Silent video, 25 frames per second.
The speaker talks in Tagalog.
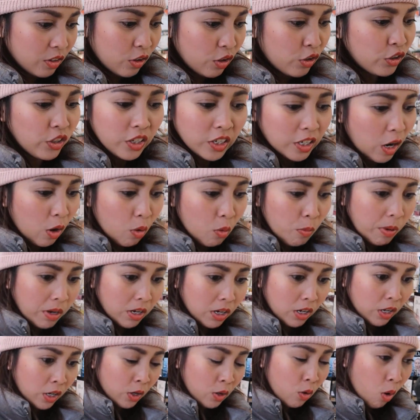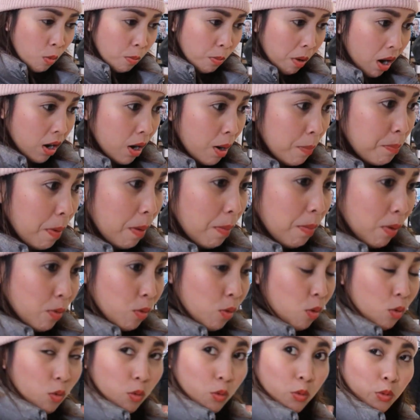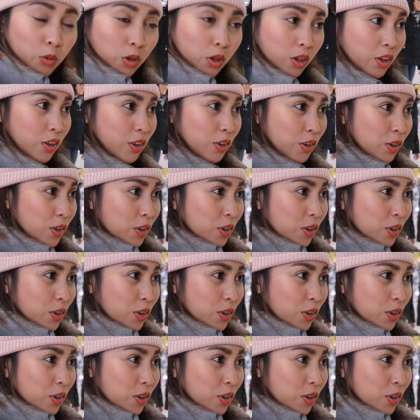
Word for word: Ay, hindi na ako maliligo. Oh, Alam pa lang ko eh. Oo